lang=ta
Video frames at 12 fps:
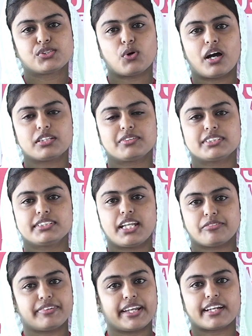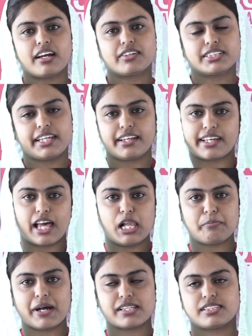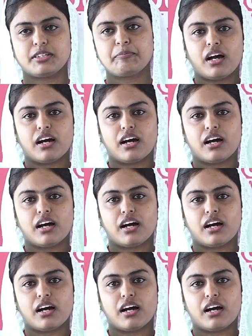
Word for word: ஸோ அது வந்து டெஃபினட்டாக வந்து எனக்கு ஹெல்ப் ஆச்சு